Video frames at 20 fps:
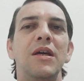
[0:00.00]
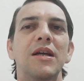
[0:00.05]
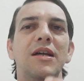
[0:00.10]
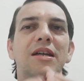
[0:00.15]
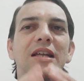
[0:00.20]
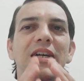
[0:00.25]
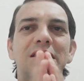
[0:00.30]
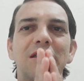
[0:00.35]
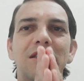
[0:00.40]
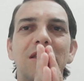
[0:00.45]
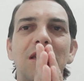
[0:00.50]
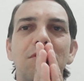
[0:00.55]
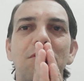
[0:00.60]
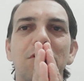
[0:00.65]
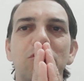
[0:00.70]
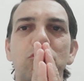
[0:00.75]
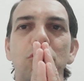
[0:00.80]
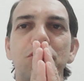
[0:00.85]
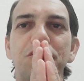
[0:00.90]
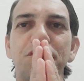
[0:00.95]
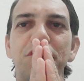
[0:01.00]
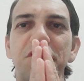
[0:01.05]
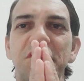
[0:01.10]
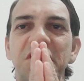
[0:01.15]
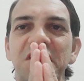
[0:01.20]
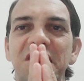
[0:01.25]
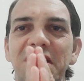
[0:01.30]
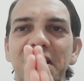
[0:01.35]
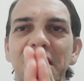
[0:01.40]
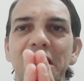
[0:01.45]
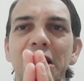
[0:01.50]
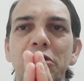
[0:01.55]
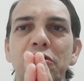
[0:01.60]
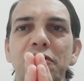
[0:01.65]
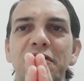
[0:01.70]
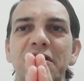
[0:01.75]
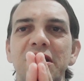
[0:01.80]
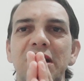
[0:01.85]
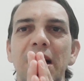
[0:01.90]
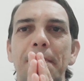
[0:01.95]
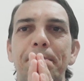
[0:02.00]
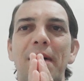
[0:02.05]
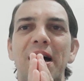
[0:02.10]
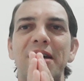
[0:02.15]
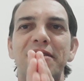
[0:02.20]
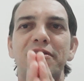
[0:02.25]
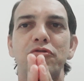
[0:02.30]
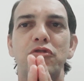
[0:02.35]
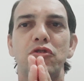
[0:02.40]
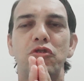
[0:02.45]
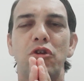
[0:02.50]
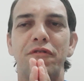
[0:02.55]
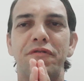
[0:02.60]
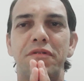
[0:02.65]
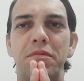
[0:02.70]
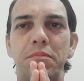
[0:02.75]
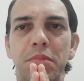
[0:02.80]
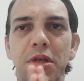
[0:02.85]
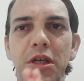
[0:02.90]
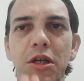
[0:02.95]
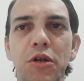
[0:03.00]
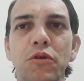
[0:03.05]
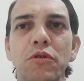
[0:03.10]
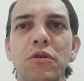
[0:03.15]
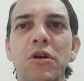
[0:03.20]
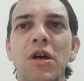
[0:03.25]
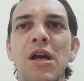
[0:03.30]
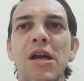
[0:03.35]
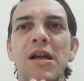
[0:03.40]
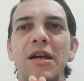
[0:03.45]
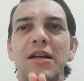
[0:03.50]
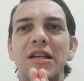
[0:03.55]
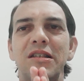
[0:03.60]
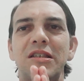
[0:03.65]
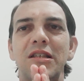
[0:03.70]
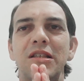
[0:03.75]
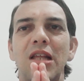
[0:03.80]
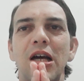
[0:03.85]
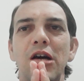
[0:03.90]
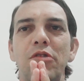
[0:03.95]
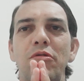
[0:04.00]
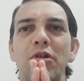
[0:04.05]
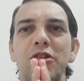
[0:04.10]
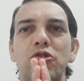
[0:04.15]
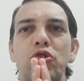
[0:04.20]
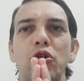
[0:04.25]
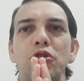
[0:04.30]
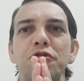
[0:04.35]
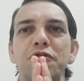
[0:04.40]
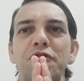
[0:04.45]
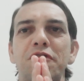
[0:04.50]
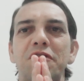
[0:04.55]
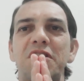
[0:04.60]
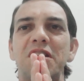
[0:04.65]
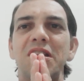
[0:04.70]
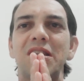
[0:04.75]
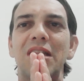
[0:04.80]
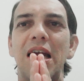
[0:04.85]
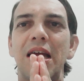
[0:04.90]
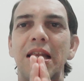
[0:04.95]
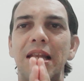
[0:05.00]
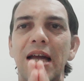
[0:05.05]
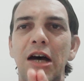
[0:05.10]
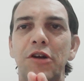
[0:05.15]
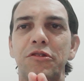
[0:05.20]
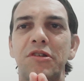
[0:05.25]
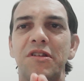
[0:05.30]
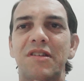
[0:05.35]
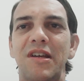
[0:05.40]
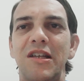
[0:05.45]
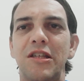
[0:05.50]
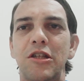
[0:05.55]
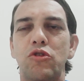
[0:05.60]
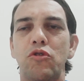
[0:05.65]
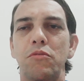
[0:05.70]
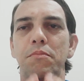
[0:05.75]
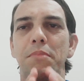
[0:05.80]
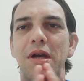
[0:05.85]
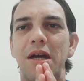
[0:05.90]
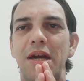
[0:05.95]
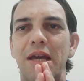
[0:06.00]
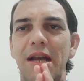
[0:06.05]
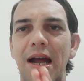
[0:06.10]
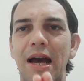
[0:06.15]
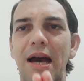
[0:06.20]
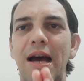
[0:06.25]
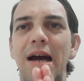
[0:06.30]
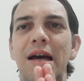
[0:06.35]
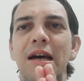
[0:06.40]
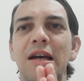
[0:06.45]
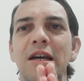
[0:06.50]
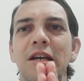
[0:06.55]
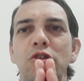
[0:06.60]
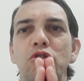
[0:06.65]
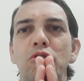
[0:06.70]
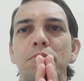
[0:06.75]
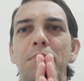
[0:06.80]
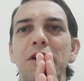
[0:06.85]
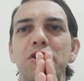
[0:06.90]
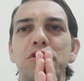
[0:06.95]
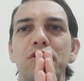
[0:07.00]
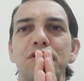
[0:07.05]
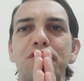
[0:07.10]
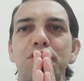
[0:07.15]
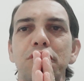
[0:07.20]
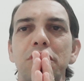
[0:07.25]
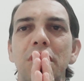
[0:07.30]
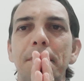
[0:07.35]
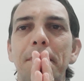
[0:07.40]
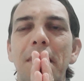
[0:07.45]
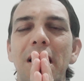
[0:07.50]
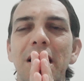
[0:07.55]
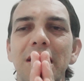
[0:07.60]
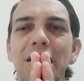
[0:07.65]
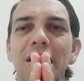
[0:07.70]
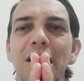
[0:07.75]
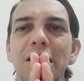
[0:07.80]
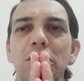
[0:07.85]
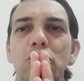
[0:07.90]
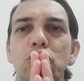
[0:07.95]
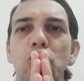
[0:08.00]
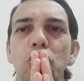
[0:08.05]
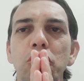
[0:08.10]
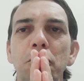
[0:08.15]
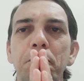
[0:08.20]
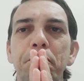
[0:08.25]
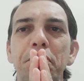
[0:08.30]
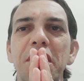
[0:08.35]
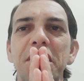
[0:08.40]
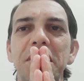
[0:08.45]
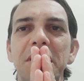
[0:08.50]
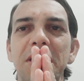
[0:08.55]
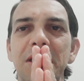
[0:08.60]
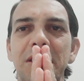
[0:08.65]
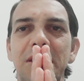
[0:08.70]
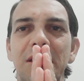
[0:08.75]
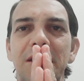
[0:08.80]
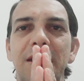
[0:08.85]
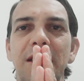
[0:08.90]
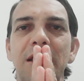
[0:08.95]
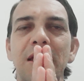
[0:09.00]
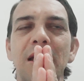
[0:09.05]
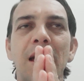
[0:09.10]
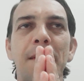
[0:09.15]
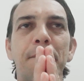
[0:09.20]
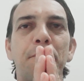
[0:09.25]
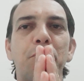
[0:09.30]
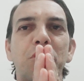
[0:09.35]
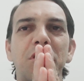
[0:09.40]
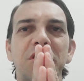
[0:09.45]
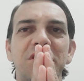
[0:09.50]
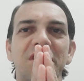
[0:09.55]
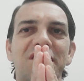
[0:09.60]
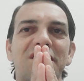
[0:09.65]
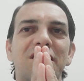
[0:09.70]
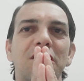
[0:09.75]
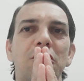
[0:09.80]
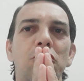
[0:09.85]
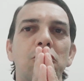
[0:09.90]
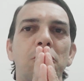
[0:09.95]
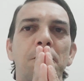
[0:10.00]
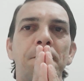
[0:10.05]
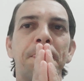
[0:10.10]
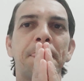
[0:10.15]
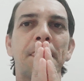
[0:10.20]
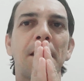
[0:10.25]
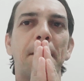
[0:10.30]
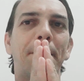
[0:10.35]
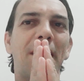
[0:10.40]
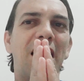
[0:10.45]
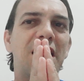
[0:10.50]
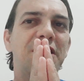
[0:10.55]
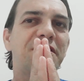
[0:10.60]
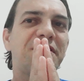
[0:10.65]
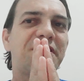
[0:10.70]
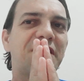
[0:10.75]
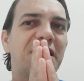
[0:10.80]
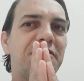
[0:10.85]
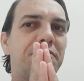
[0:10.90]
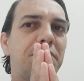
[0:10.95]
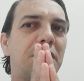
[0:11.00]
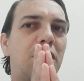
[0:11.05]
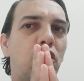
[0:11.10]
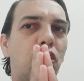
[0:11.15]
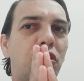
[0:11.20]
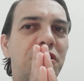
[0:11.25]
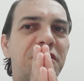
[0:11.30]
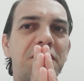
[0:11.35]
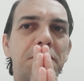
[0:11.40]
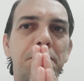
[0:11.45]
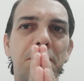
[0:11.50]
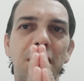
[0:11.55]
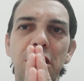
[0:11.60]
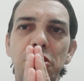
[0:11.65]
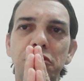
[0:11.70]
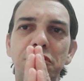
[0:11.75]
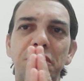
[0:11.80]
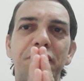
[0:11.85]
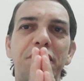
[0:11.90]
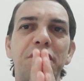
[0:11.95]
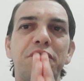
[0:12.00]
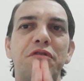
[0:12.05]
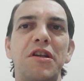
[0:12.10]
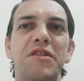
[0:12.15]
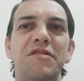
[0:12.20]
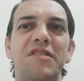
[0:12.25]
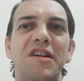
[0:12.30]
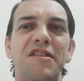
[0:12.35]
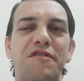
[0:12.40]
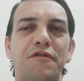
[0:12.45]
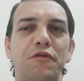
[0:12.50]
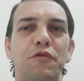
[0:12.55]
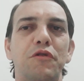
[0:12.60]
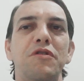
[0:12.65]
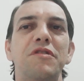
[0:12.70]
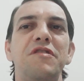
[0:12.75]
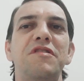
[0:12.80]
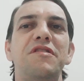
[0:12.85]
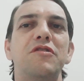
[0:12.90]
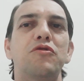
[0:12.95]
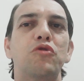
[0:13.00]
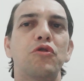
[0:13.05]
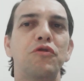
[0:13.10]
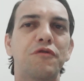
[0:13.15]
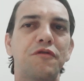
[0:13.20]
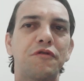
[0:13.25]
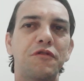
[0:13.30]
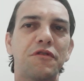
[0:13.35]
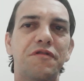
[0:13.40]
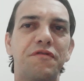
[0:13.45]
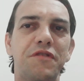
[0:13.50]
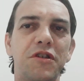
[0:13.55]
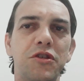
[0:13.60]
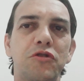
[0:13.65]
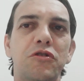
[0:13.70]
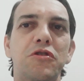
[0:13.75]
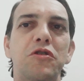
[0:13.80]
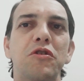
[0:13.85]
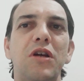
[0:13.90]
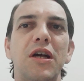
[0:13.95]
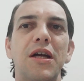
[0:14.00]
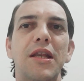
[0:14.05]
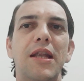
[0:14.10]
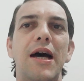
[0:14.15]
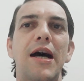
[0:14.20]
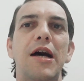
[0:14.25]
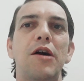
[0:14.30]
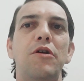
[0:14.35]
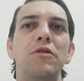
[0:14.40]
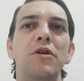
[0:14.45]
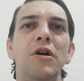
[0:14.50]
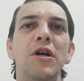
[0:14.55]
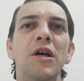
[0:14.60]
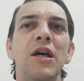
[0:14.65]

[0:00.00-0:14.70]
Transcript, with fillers: Gratidão a todos os inscritos que já passam de 9 mil, gratidão a todos os internautas aí de Tuberá, do Baixo Sul da Bahia e de todo o planeta, né? Porque já são mais de 6 milhões e meio de visualizações em todos os vídeos do canal